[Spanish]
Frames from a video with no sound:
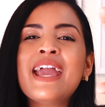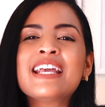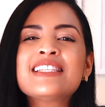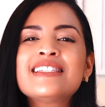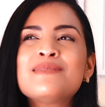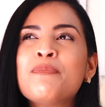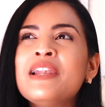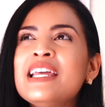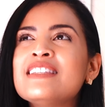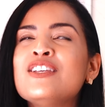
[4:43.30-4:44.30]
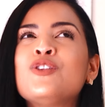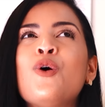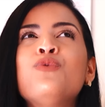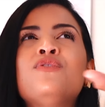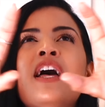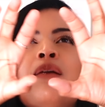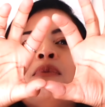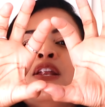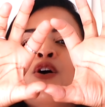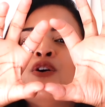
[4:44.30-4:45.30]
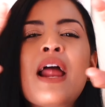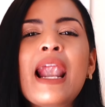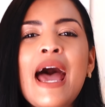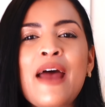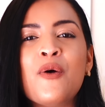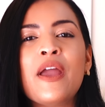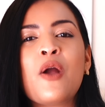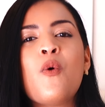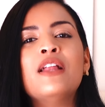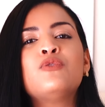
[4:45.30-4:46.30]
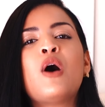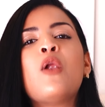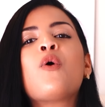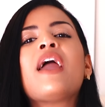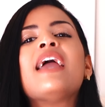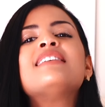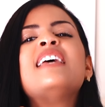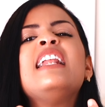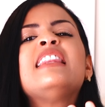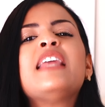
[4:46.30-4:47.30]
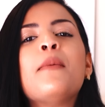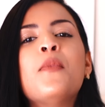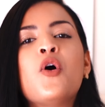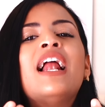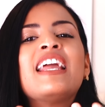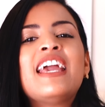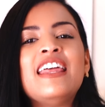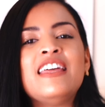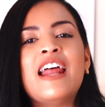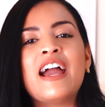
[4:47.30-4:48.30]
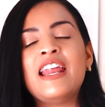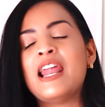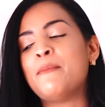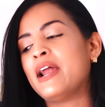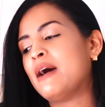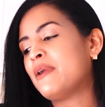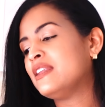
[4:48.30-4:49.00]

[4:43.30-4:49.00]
explícito, un término claro en cuanto a lo que es el temor al que dirán en la palabra.